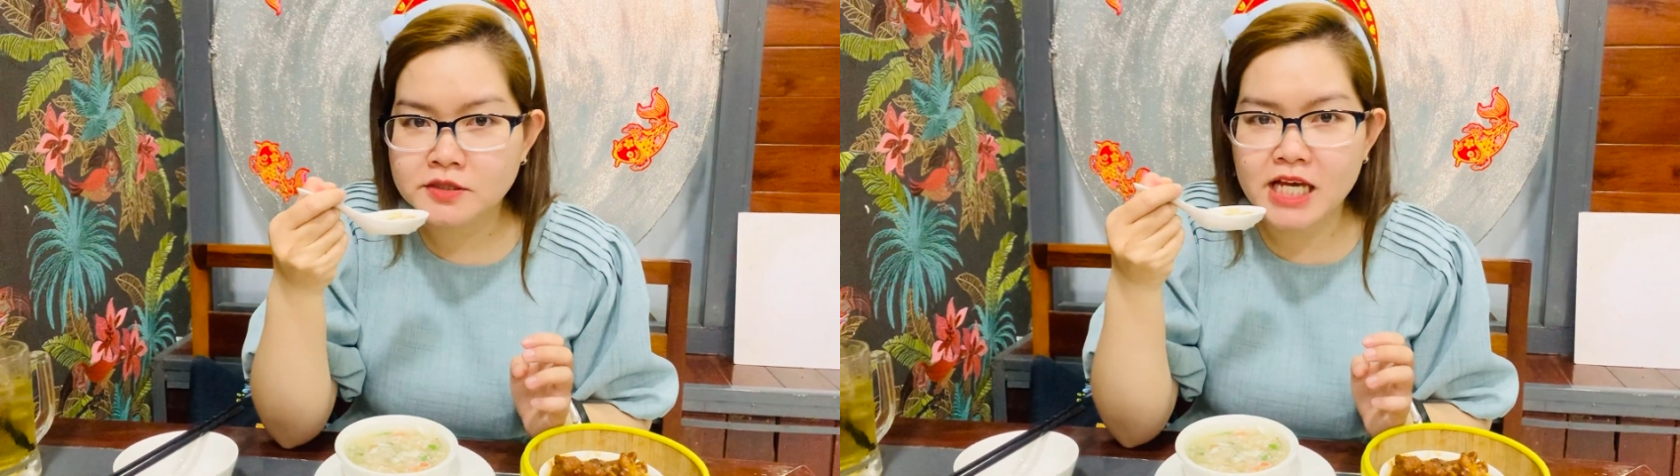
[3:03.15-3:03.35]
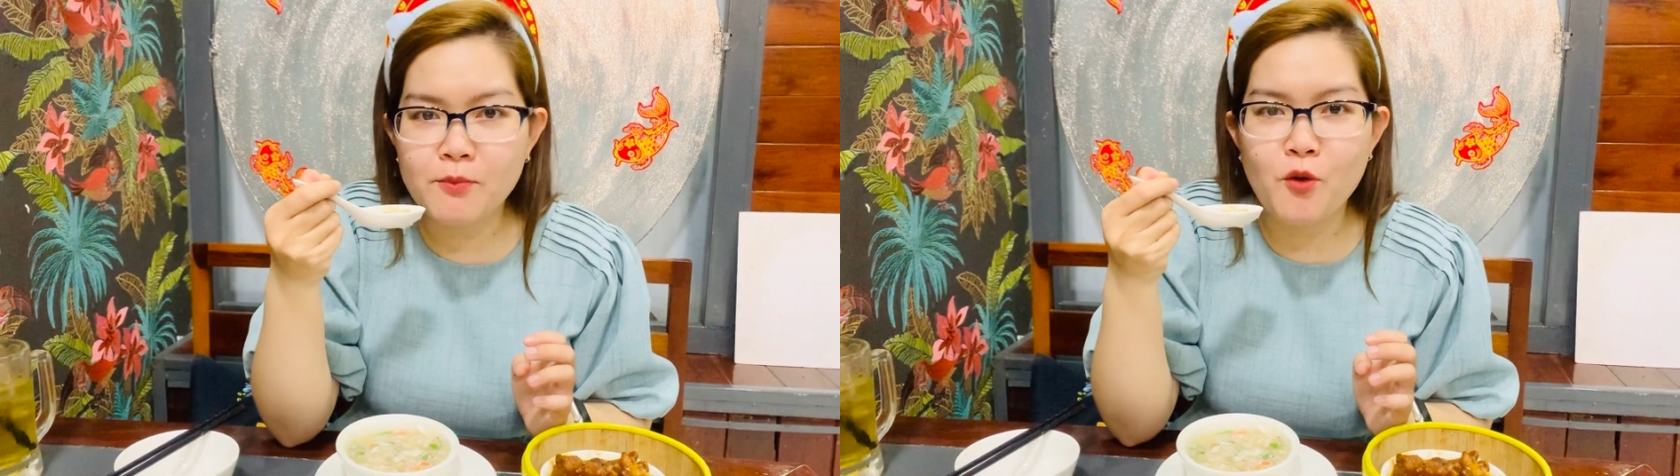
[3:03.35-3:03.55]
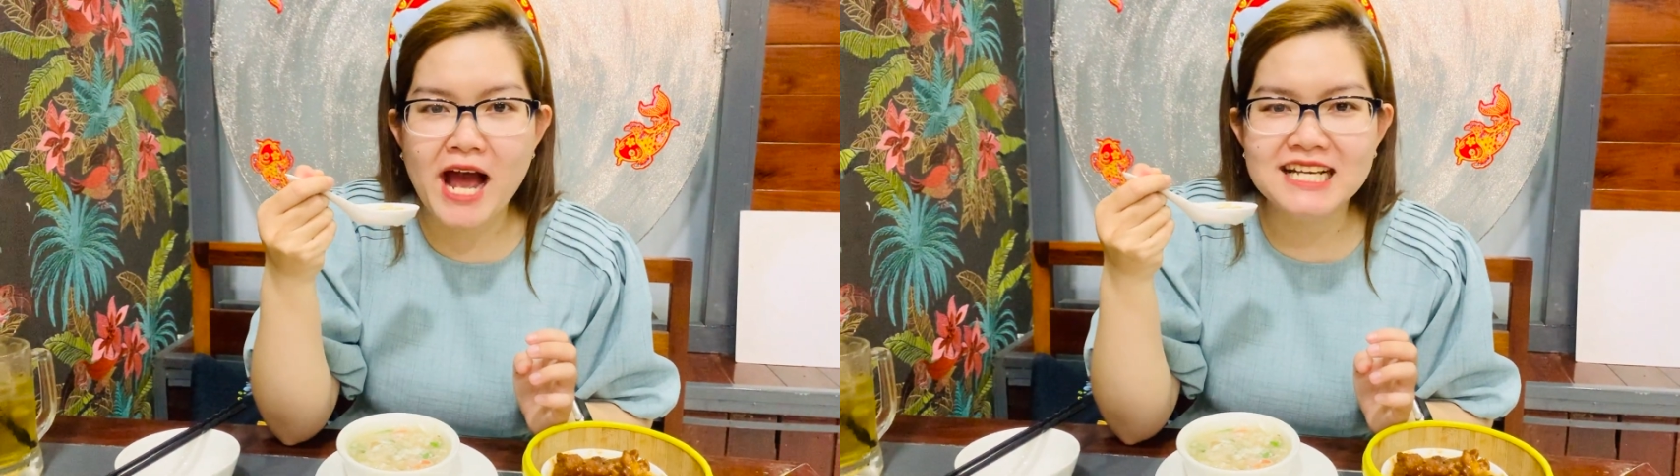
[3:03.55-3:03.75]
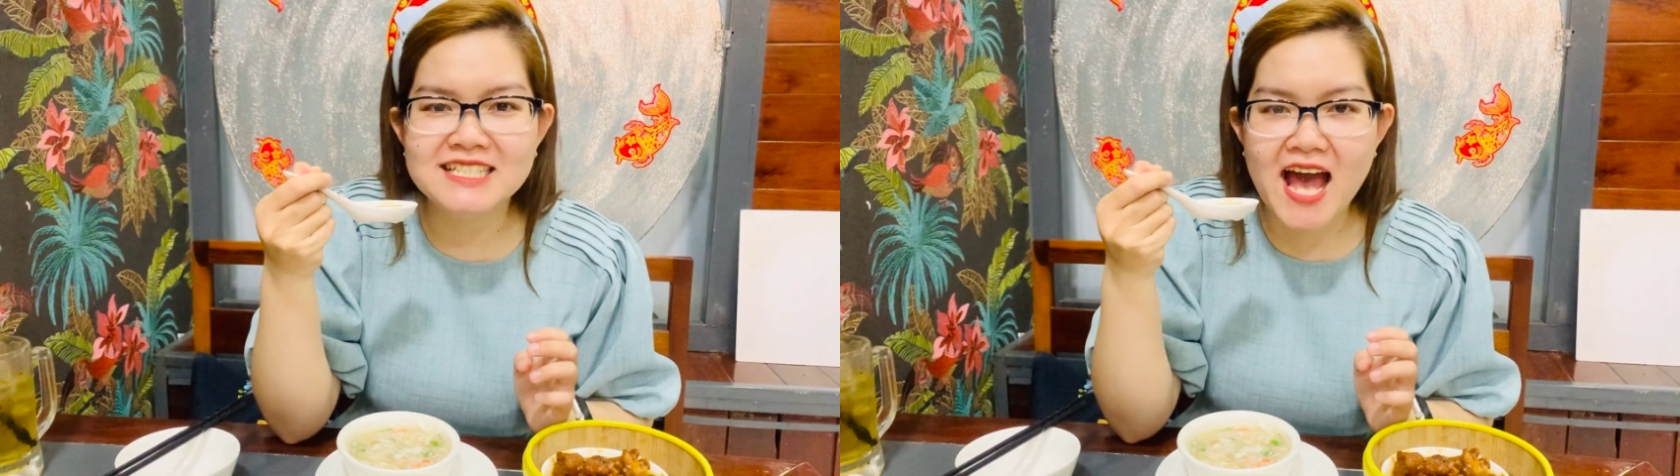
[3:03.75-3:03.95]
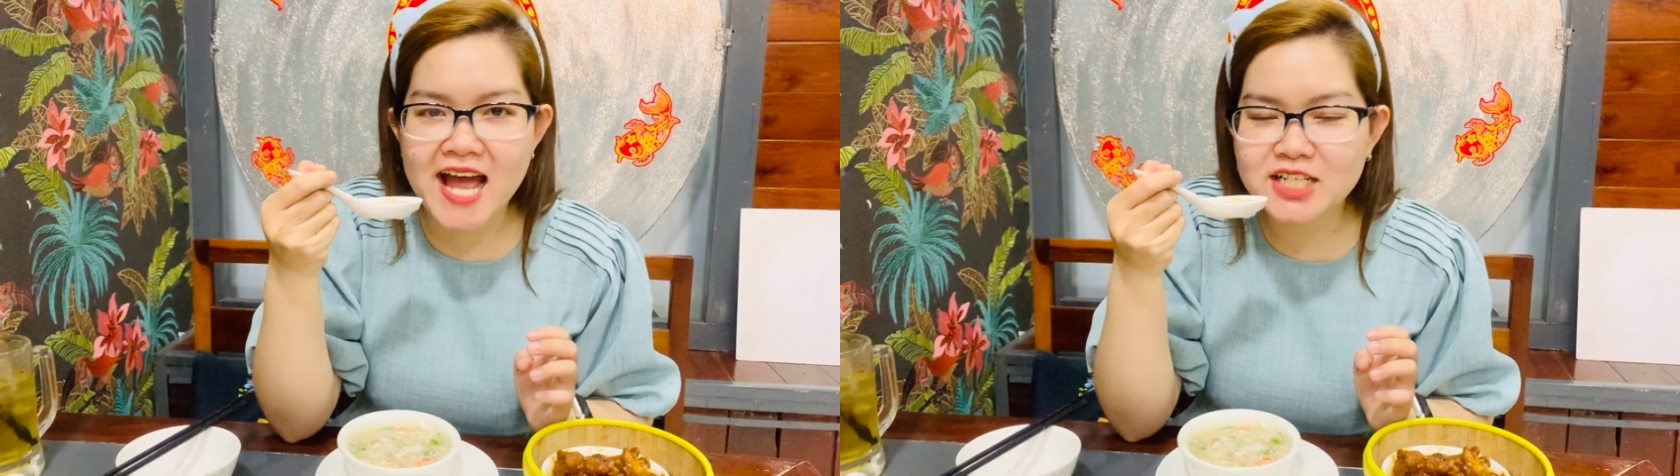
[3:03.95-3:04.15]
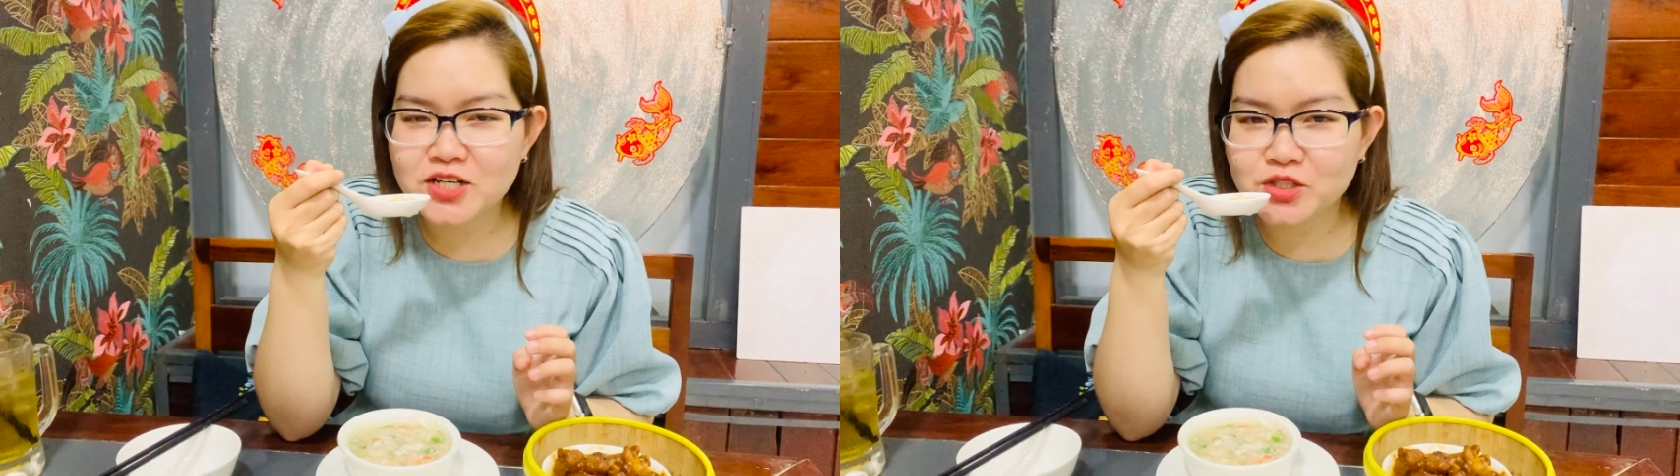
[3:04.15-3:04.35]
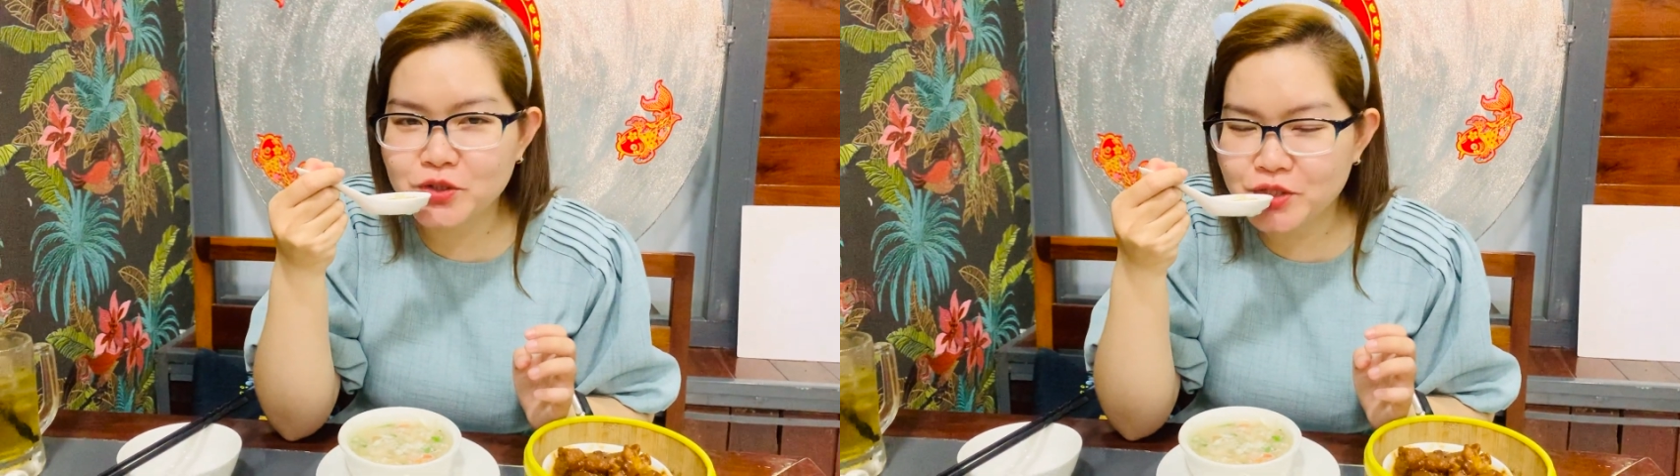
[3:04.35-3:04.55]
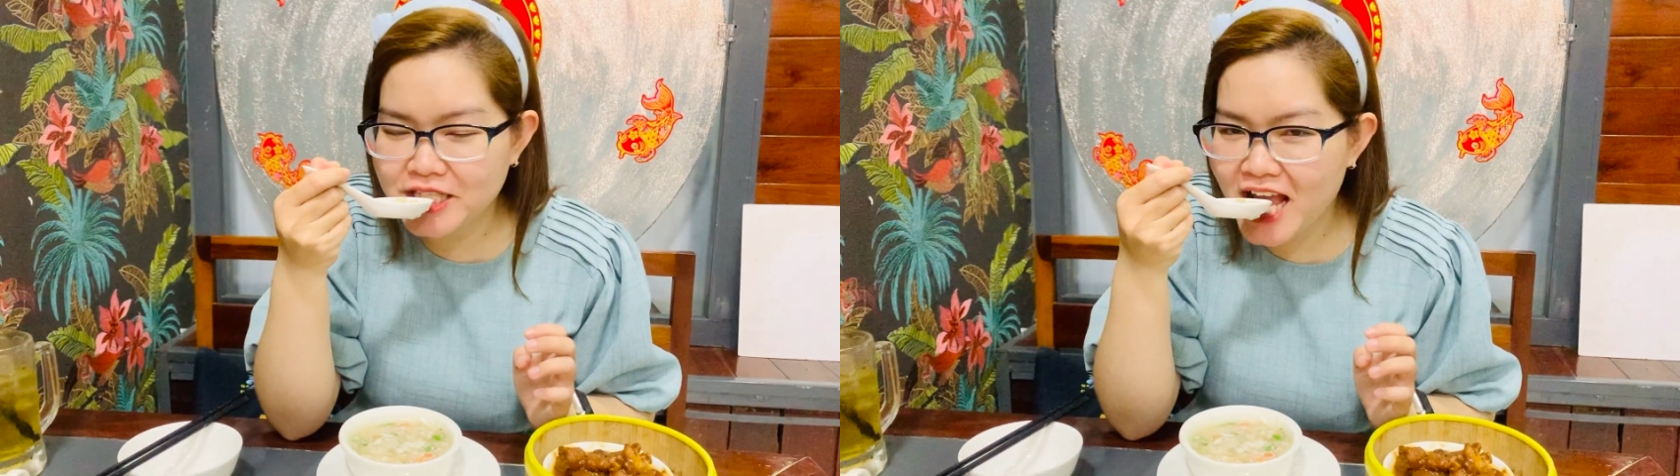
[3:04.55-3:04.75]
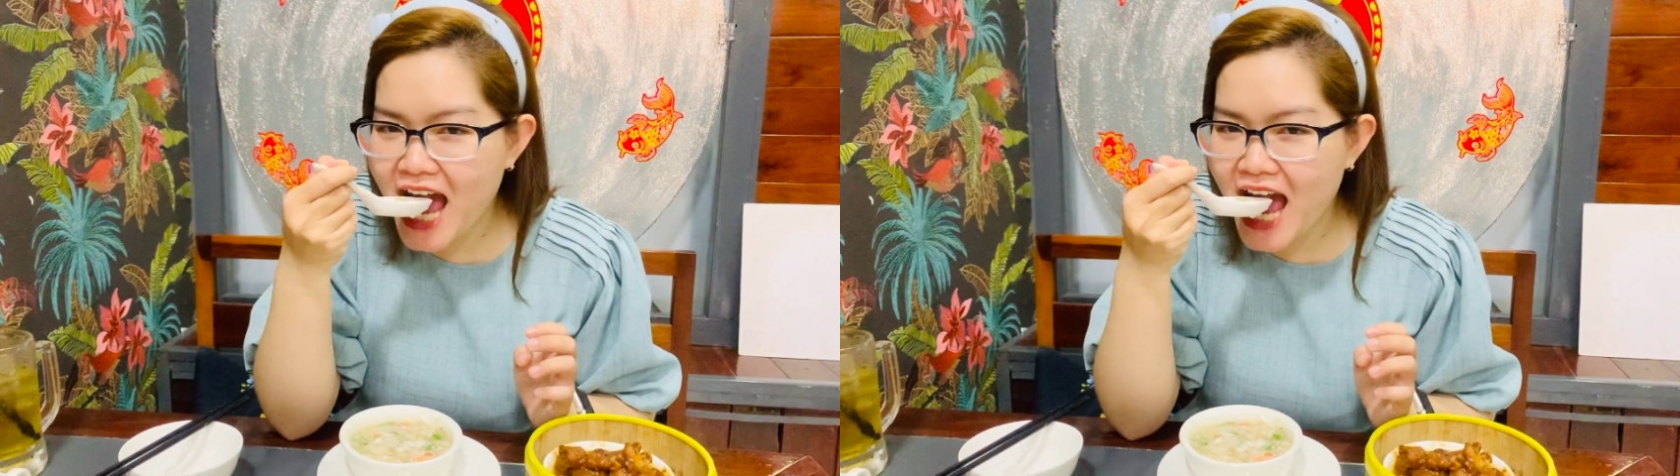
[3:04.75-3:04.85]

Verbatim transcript: Nghe mùa hải sản rồi tươi.